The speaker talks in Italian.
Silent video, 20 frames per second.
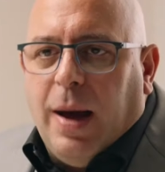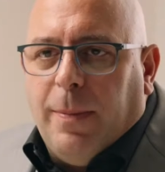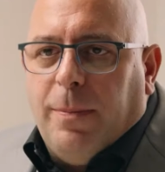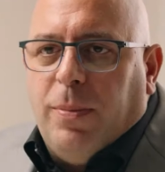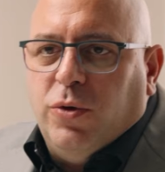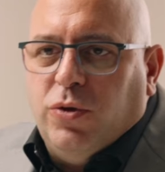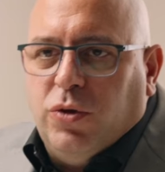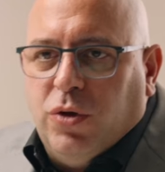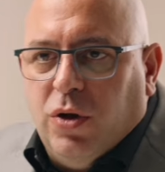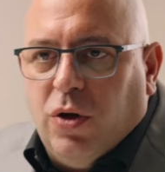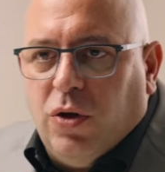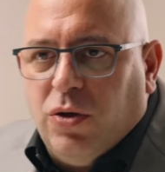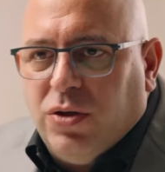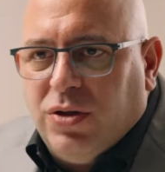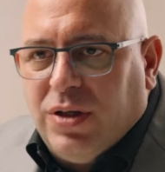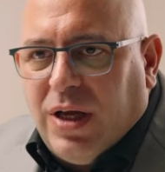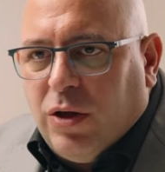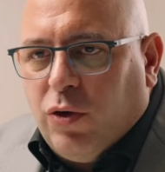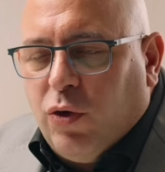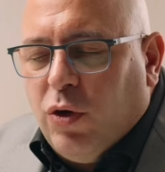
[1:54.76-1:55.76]
a posto dello
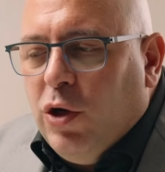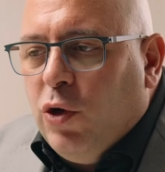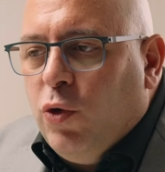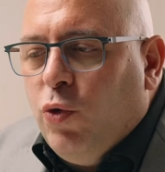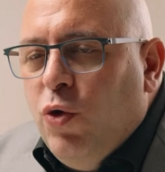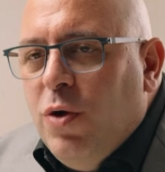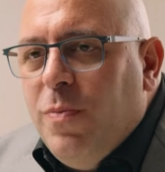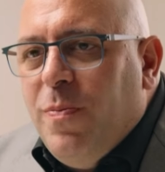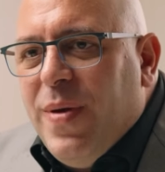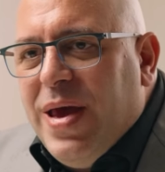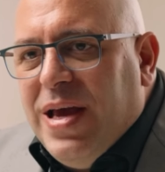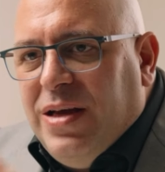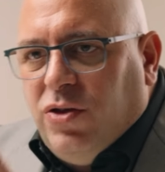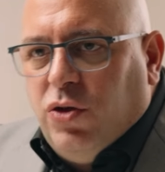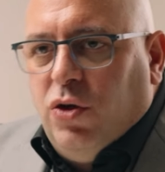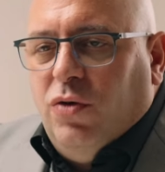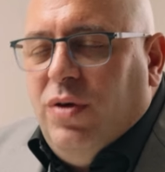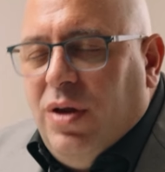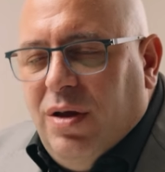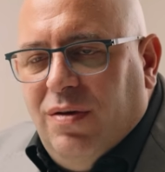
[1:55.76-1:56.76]
Stato, il cui
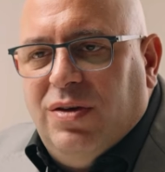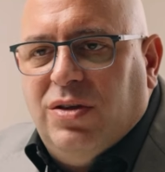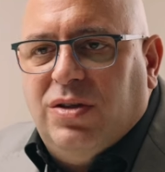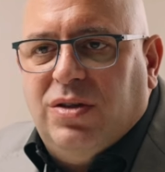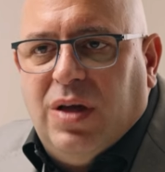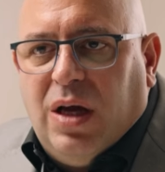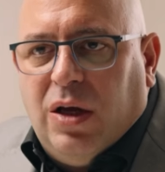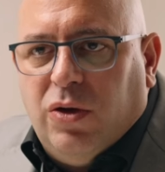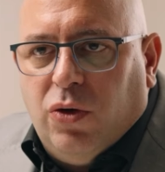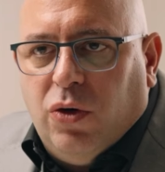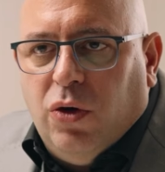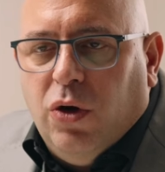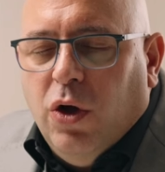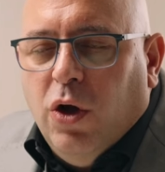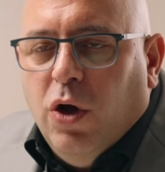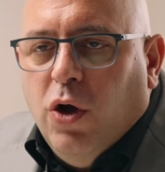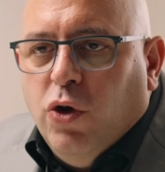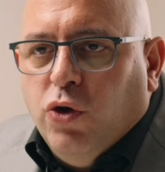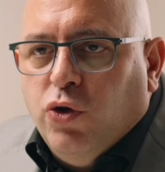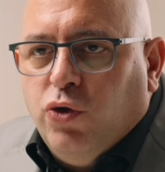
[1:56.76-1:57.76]
peso viene versato
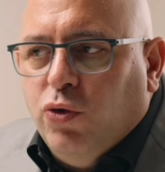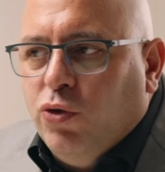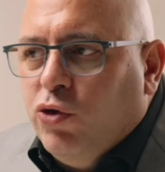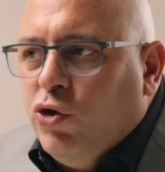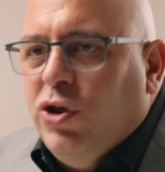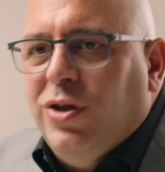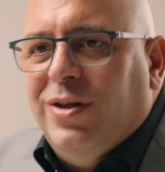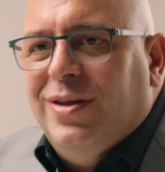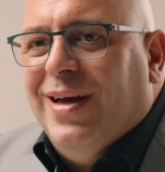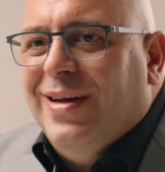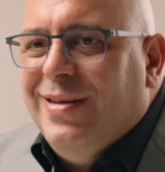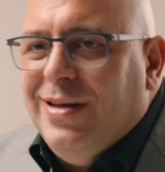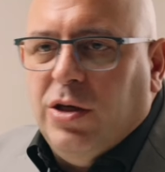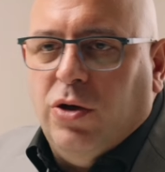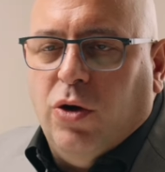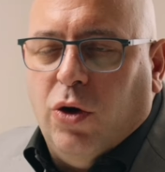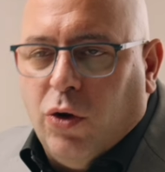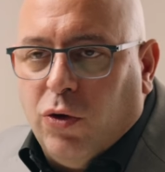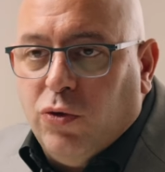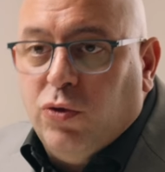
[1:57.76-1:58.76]
sul
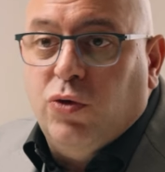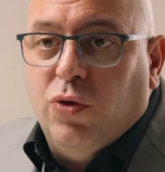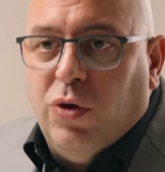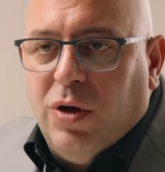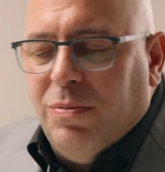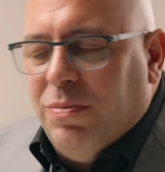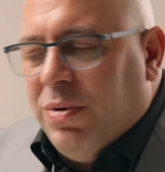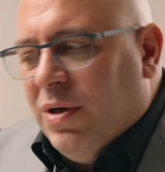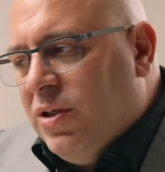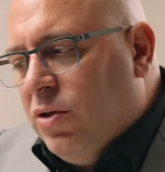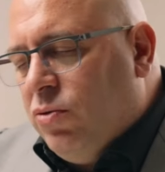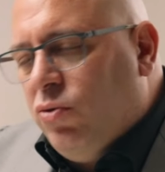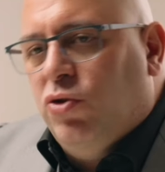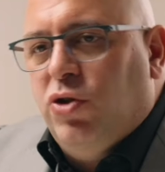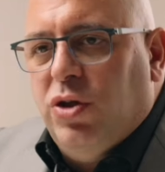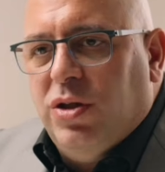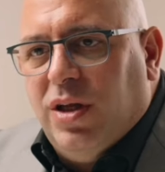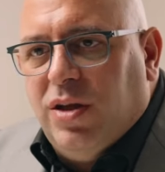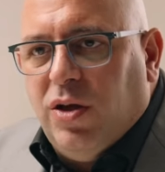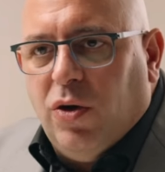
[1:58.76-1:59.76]
cittadino, non sull'impresa, sul
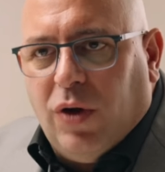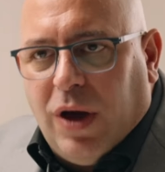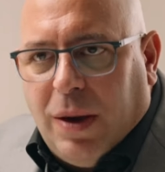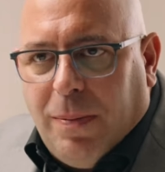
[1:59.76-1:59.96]
cittadino